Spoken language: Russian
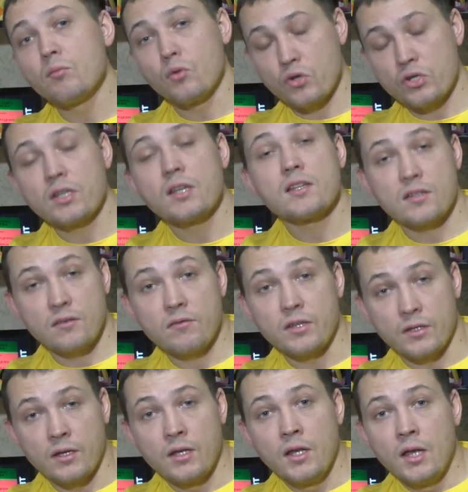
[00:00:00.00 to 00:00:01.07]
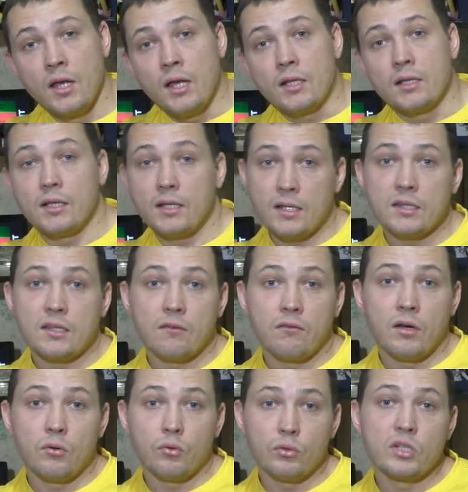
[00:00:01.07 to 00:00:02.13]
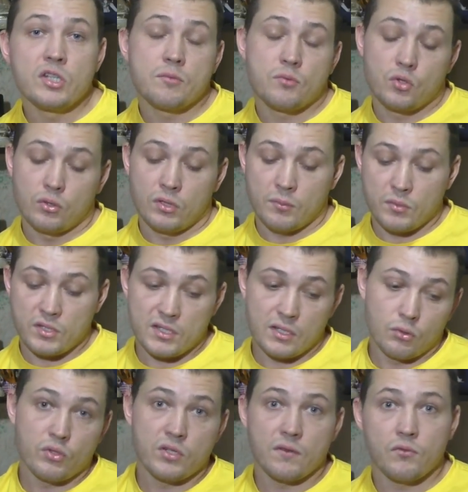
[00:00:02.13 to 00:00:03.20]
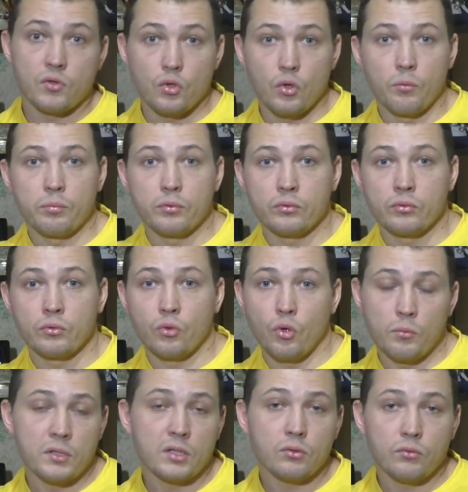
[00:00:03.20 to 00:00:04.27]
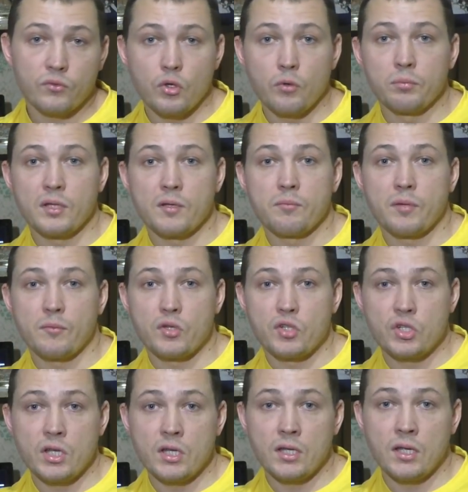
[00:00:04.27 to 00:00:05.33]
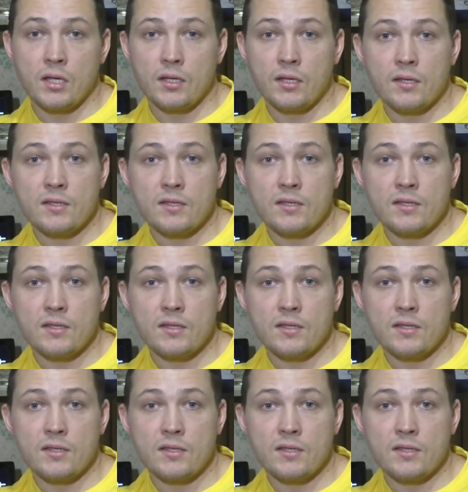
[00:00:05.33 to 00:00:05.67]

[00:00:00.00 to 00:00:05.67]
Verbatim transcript: можно оживить. Для этого улей с пчелами заносят в теплую комнату, в теплое помещение, и